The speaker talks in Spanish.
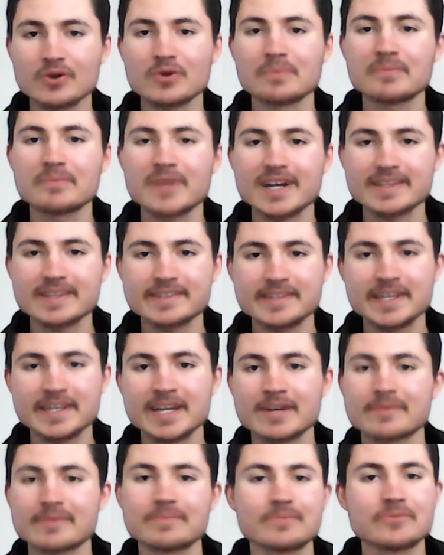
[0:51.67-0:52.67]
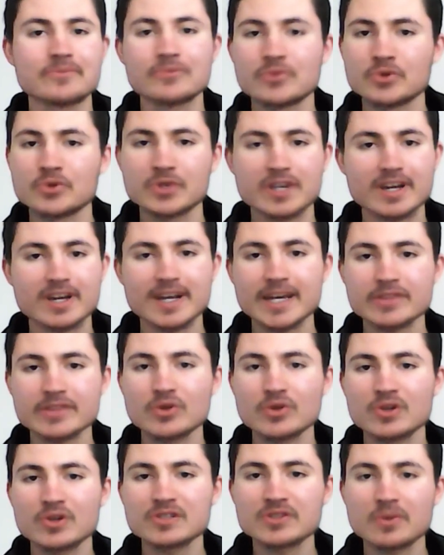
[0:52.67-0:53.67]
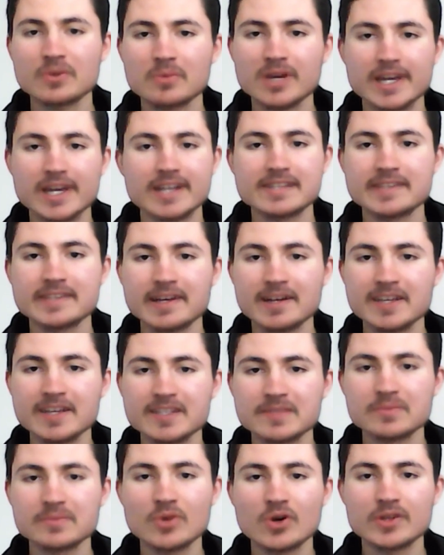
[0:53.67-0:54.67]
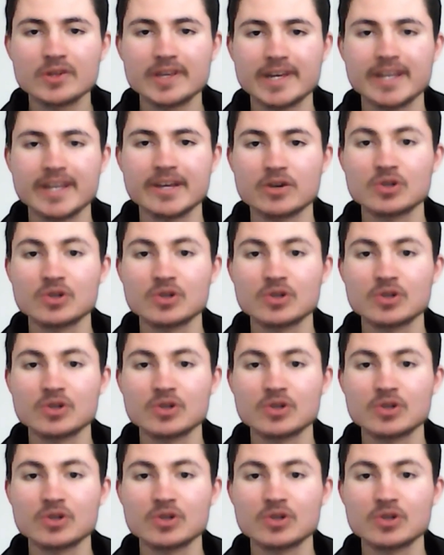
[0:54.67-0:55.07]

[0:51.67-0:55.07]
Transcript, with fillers: compartir un rato sobre el ciclismo de